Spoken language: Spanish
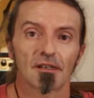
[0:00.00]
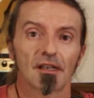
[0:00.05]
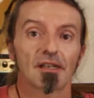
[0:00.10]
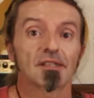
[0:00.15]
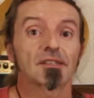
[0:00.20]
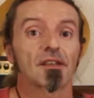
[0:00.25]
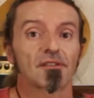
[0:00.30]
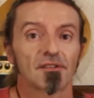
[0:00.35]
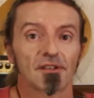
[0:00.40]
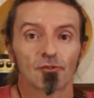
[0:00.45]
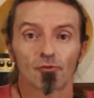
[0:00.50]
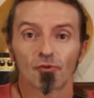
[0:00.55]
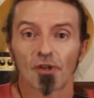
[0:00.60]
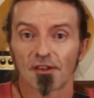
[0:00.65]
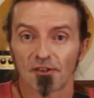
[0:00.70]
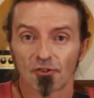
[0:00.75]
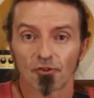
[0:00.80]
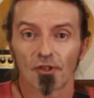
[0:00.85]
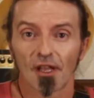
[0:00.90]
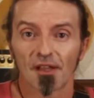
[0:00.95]
es decir,
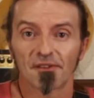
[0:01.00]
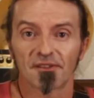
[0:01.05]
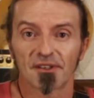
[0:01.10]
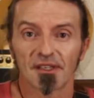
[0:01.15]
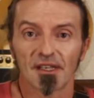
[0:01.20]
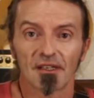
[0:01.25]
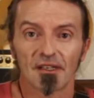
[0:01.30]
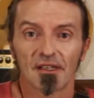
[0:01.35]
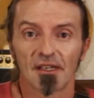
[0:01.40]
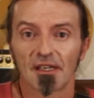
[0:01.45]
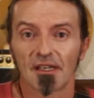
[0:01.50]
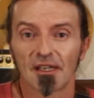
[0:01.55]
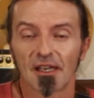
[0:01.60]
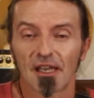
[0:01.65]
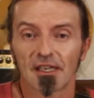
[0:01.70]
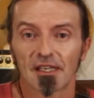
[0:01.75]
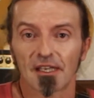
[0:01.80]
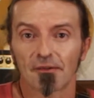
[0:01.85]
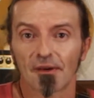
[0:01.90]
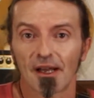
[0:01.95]
una disonancia
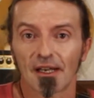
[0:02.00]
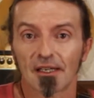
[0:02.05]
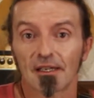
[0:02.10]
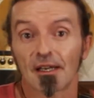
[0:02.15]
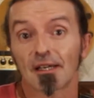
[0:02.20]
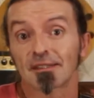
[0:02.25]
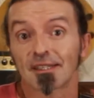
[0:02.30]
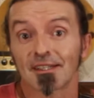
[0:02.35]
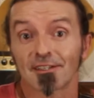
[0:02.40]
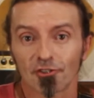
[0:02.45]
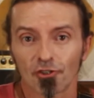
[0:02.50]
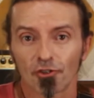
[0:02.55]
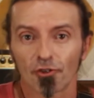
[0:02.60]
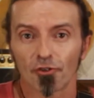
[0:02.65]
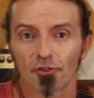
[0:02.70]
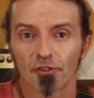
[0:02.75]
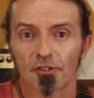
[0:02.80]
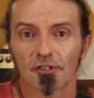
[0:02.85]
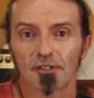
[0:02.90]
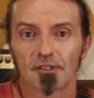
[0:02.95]
equivale a
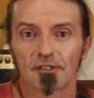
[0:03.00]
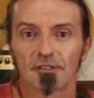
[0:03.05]
tensión.